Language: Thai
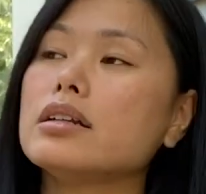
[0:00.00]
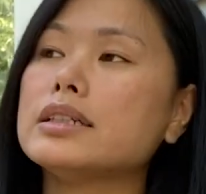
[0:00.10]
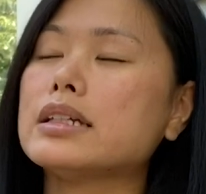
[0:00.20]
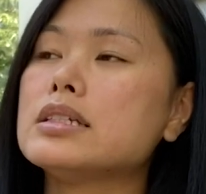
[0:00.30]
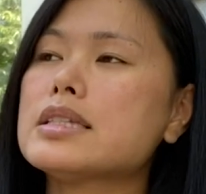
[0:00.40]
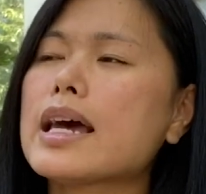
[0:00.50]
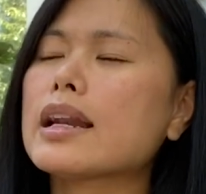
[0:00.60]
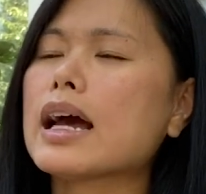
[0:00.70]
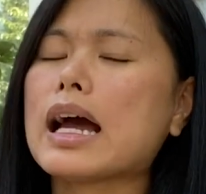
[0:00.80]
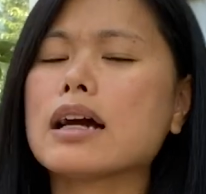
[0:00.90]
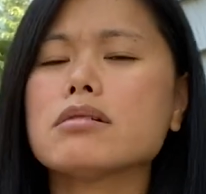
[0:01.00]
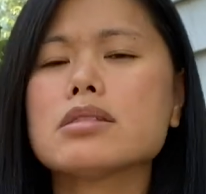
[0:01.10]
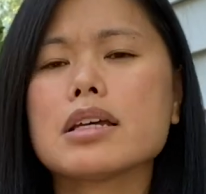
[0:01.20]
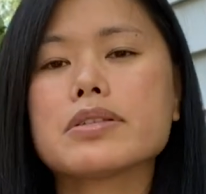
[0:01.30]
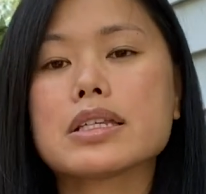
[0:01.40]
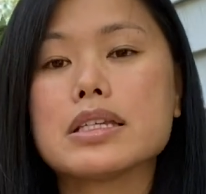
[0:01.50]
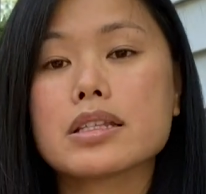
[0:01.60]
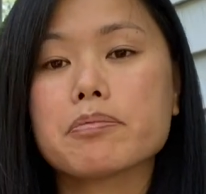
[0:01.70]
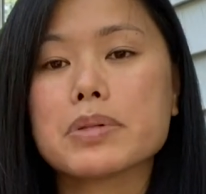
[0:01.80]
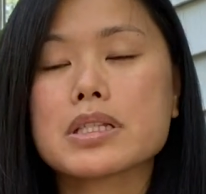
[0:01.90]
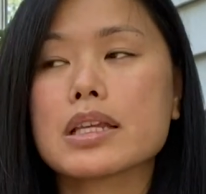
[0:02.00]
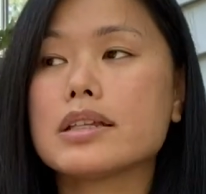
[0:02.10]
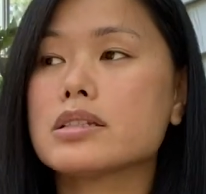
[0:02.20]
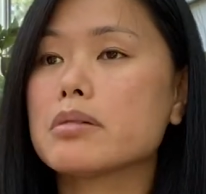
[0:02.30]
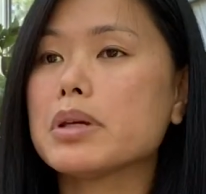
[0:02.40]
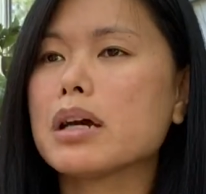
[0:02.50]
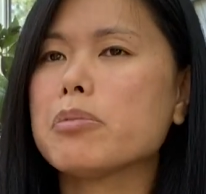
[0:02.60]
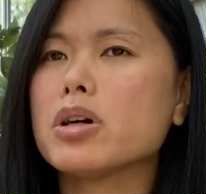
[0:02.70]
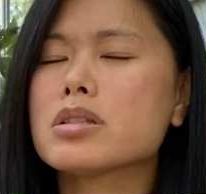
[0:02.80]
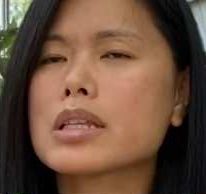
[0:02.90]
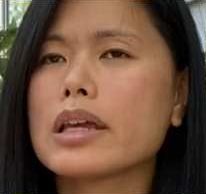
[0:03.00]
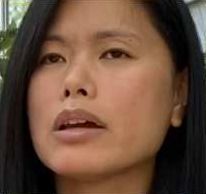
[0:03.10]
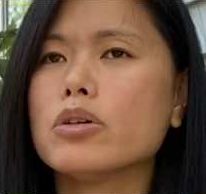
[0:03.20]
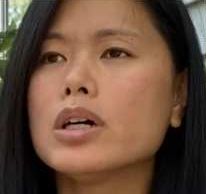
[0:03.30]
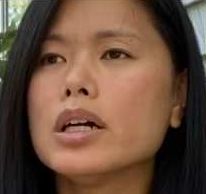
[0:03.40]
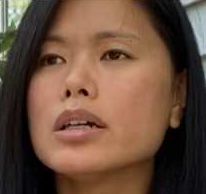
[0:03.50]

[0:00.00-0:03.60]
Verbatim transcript: อย่างที่แจ้งราคาเขาเซลล์40%ใช่ไหมคะพอเซลล์